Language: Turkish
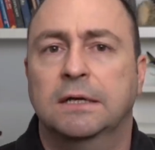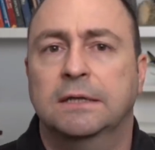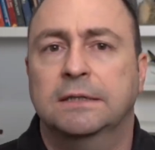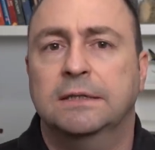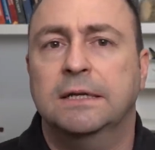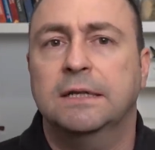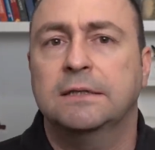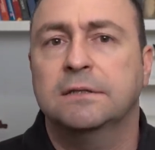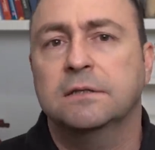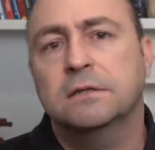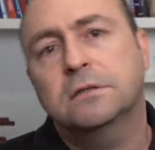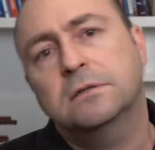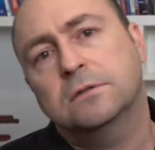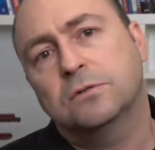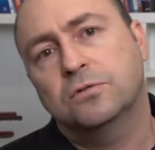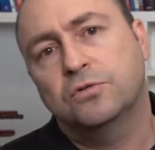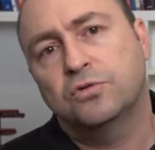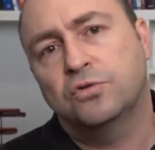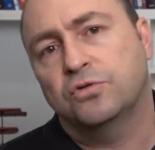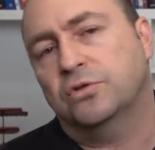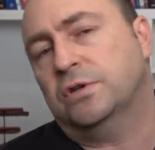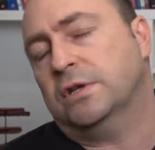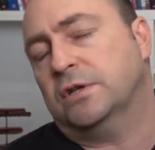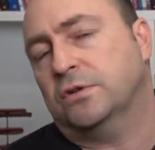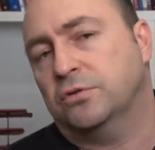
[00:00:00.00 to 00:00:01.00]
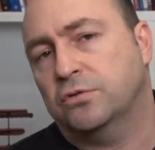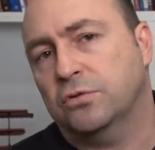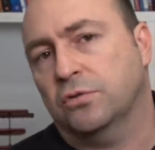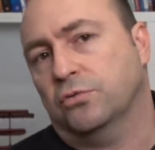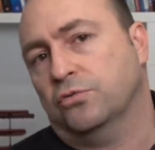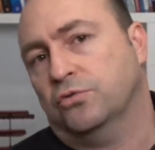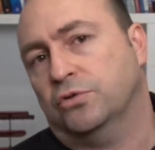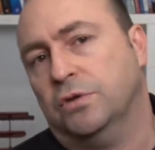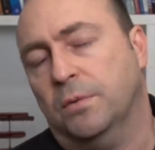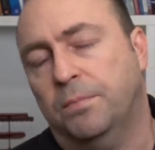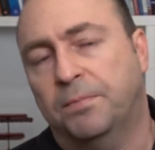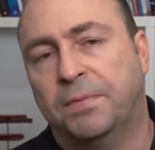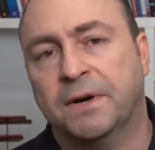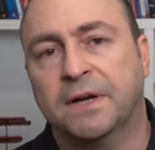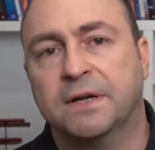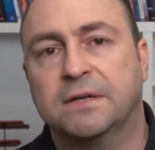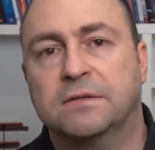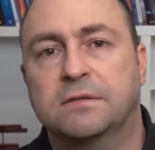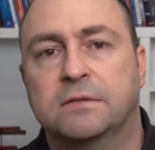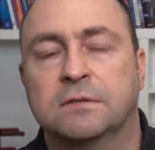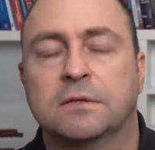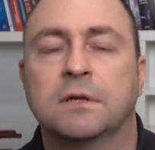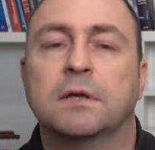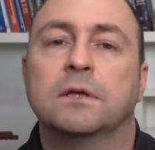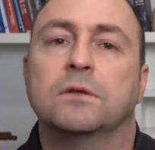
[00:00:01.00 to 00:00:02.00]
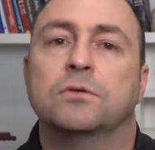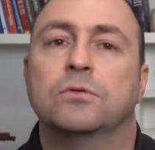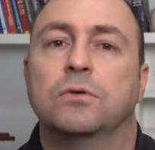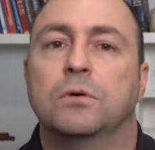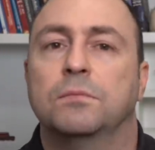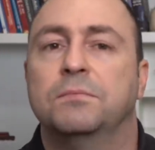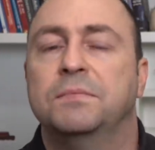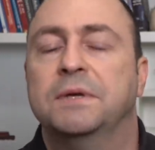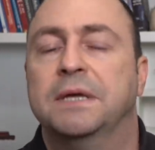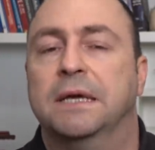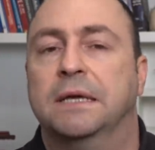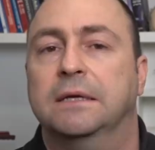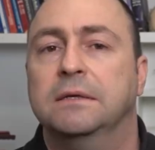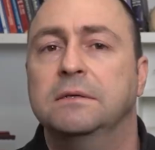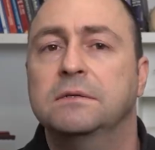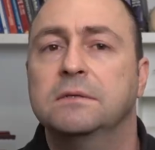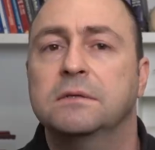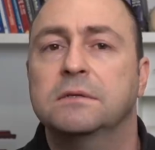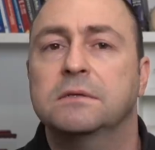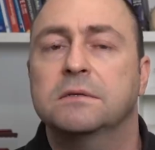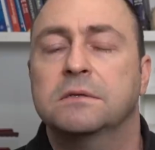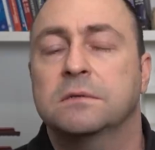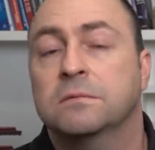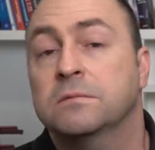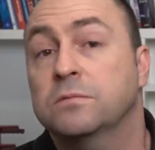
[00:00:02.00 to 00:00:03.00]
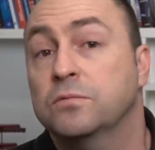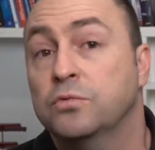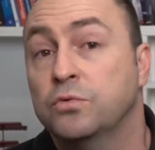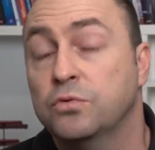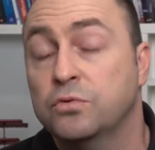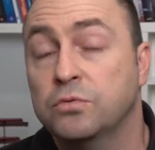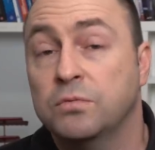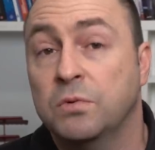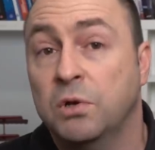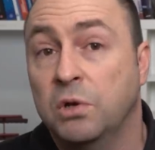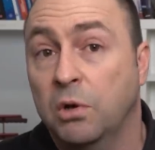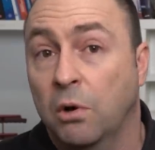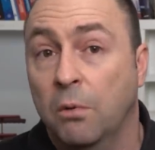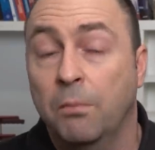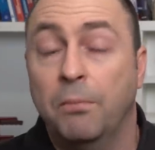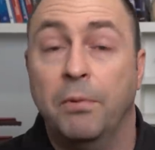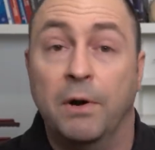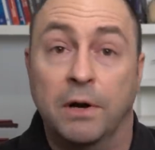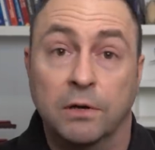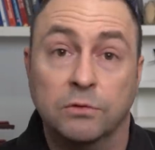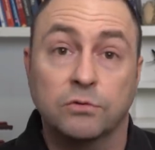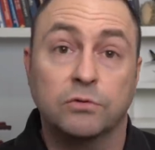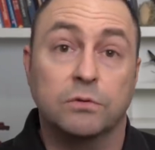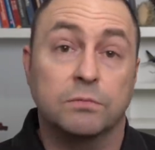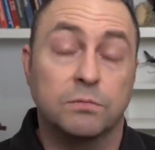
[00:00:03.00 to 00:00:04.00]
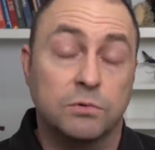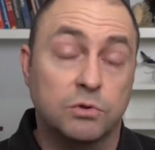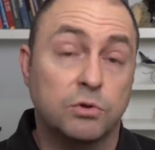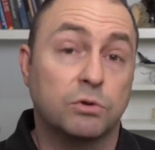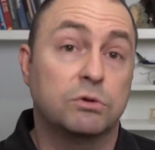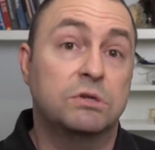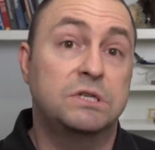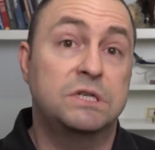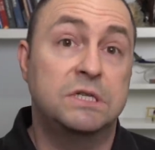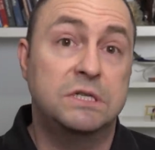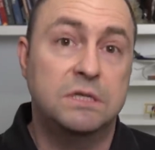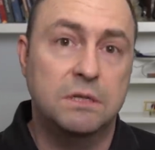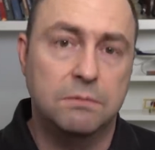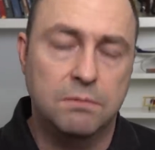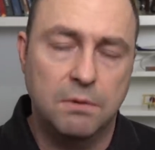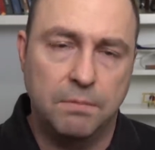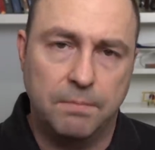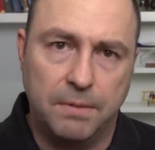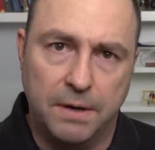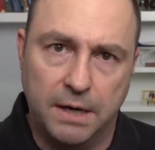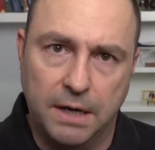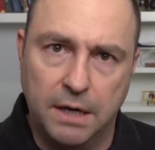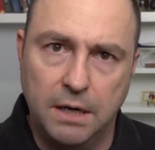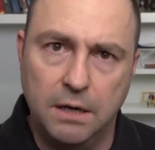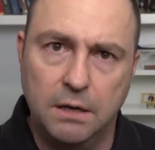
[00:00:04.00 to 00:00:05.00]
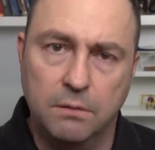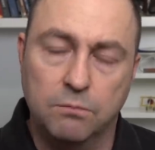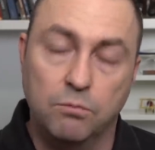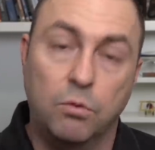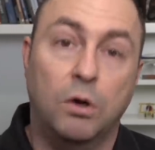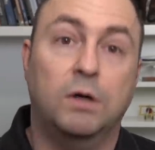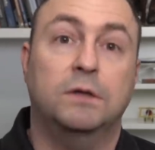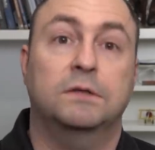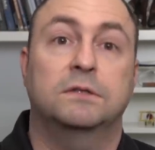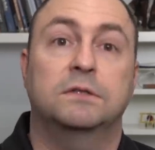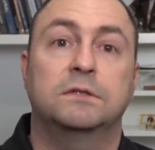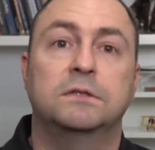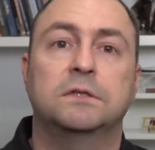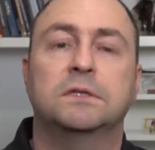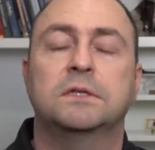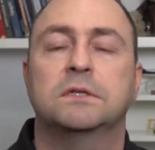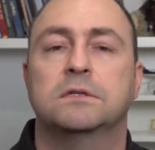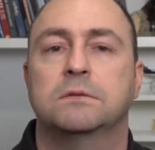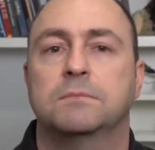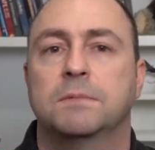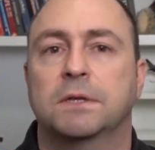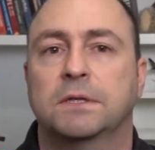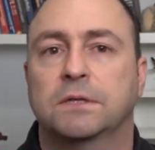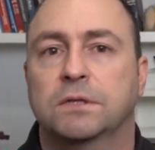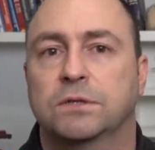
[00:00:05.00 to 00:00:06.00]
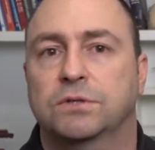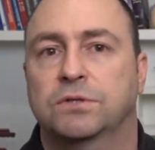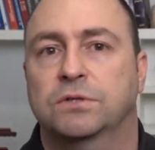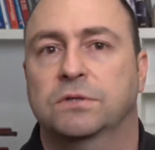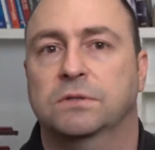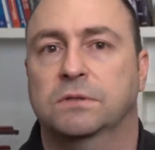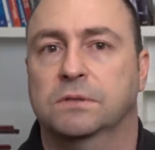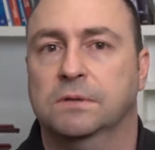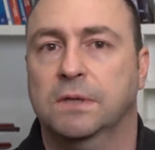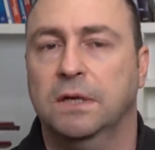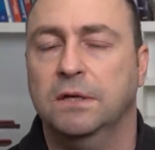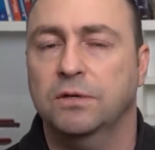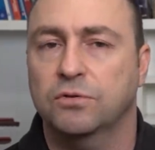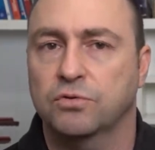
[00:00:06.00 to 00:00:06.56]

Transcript: Nedir? Türkiye sonuçta parasını alıyor. BAE Systems 100 milyon pound gibi çok ciddi bir para mühendislik hizmet açısından.